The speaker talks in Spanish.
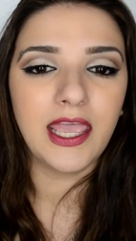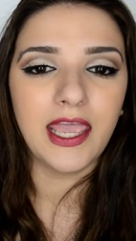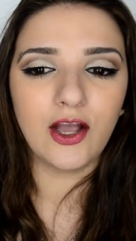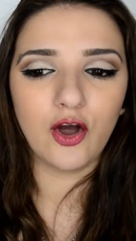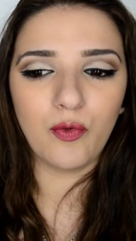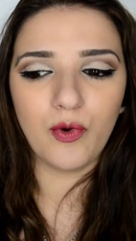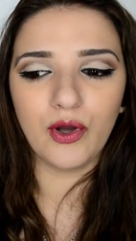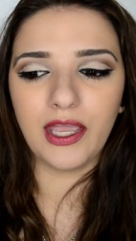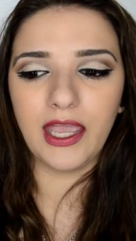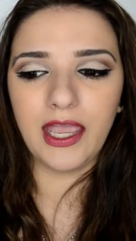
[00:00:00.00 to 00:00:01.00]
es
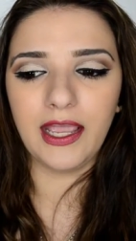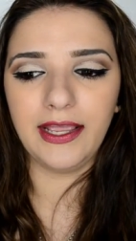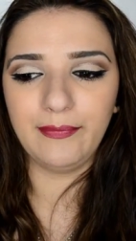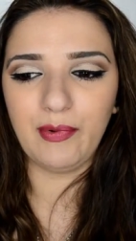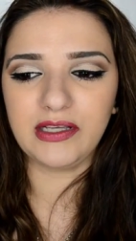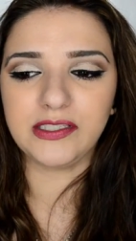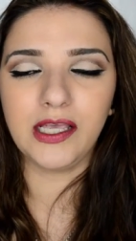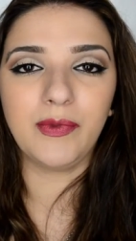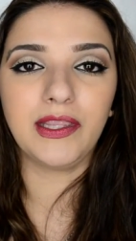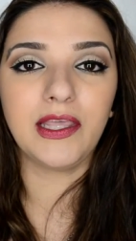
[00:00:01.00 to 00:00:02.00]
como que eh,
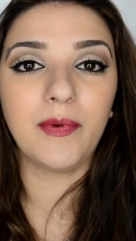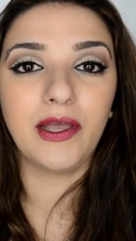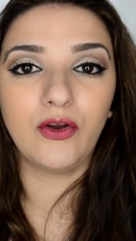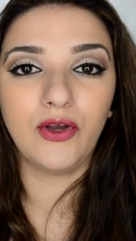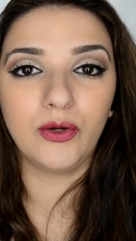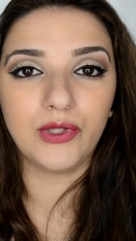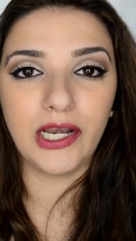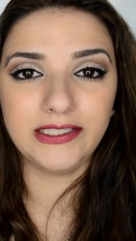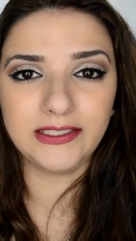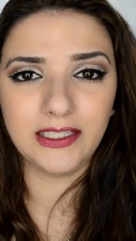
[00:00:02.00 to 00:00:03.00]
pasé mi etapa de los
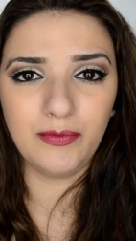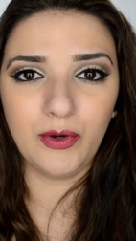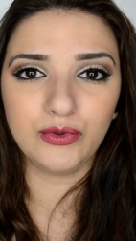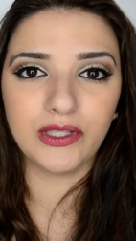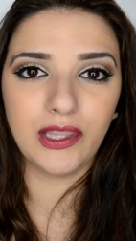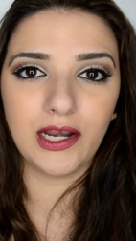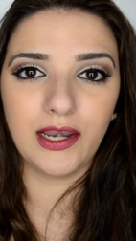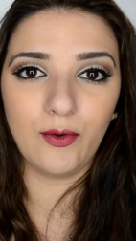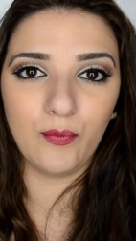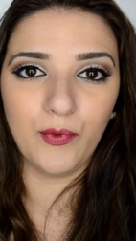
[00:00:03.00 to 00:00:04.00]
neutrales y me gusta
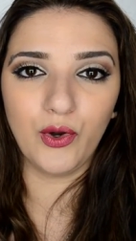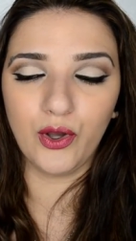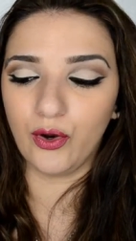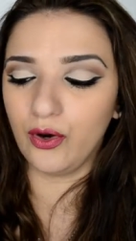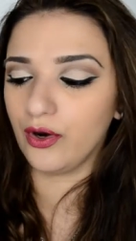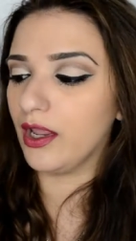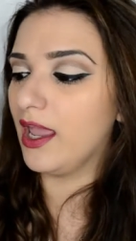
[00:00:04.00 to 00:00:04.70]
darle un poco de color.